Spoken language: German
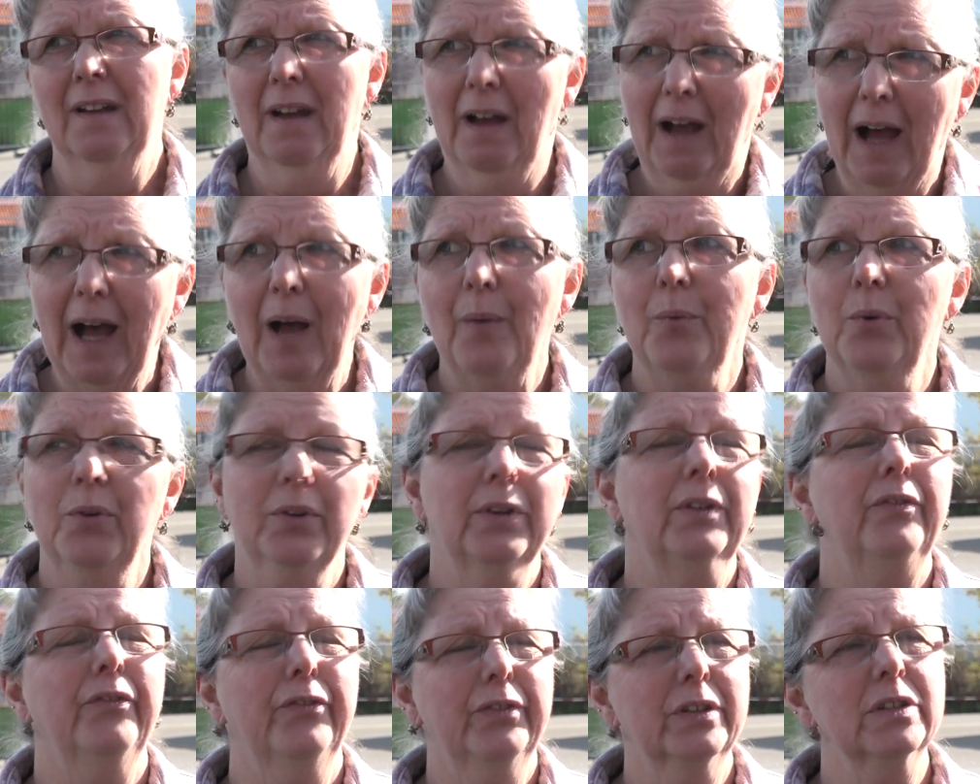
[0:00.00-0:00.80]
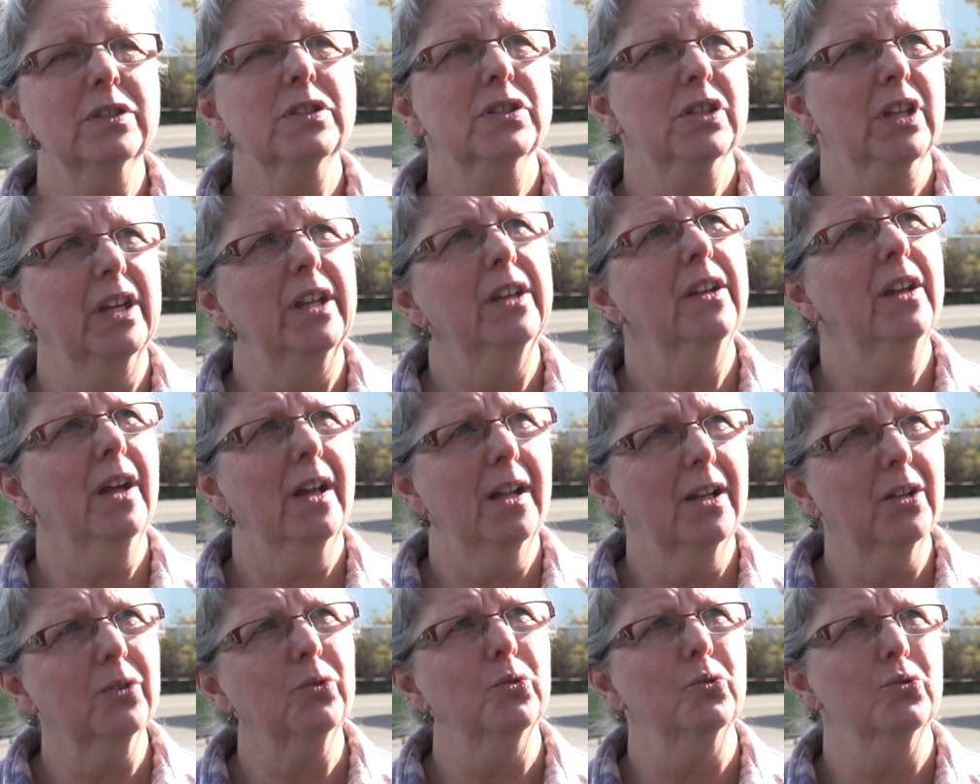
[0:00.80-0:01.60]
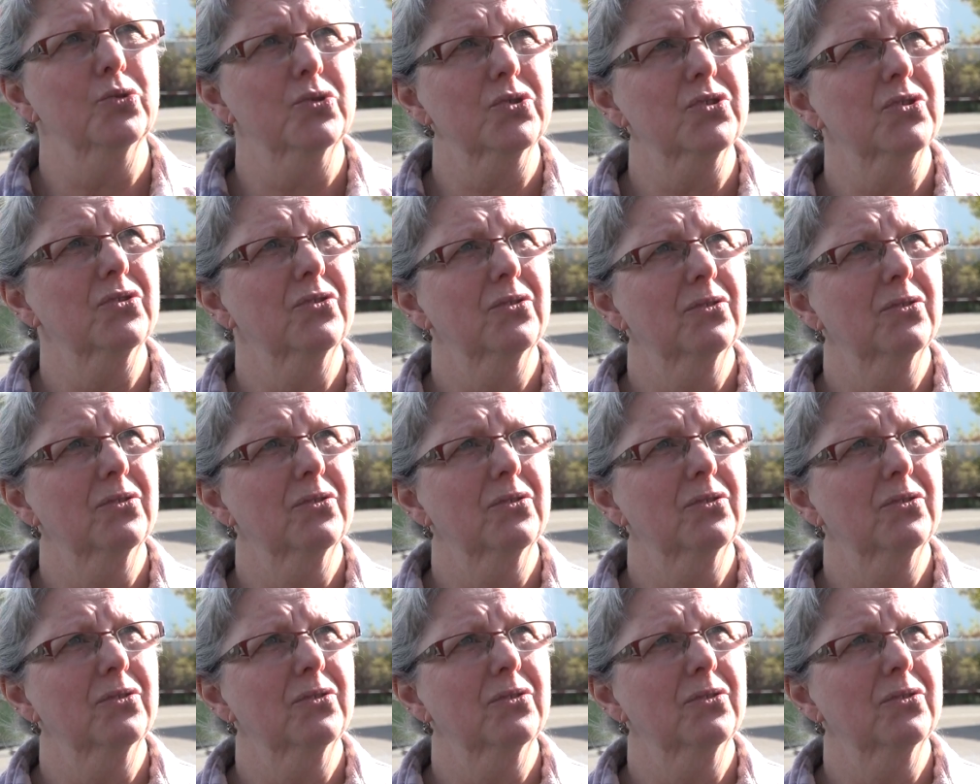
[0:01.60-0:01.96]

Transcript: Aber ich finde es generell gut.